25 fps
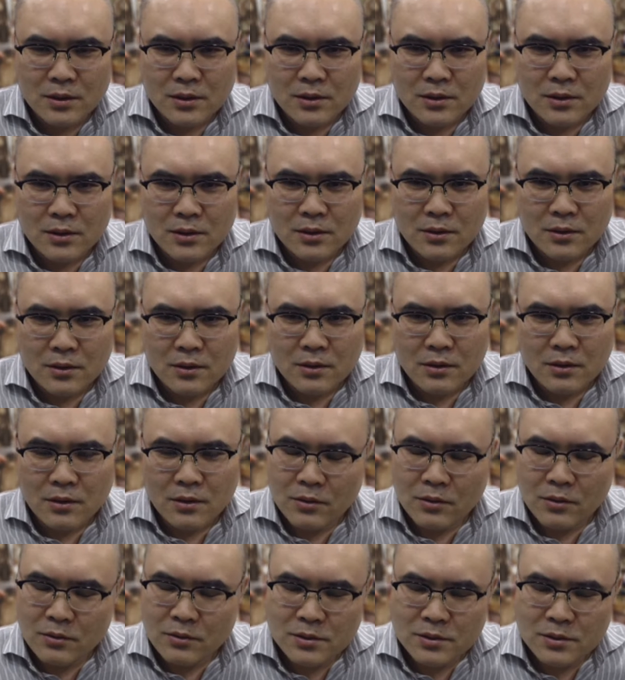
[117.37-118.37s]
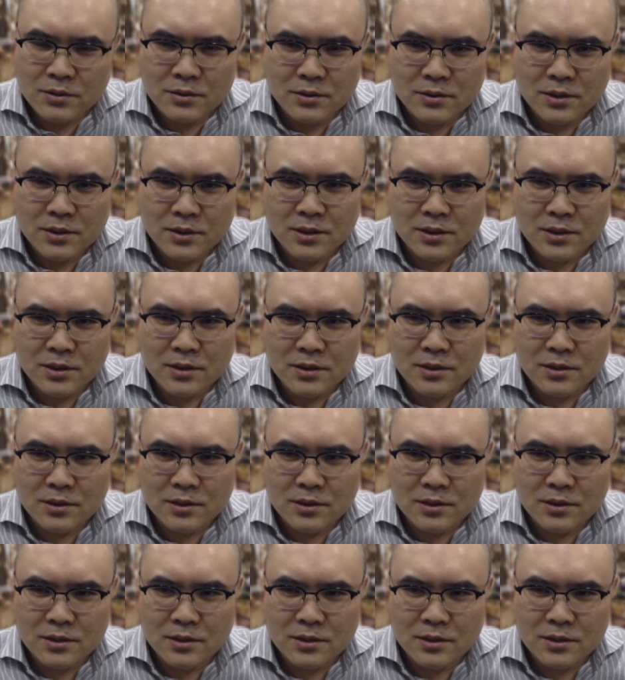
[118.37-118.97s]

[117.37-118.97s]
어그 이이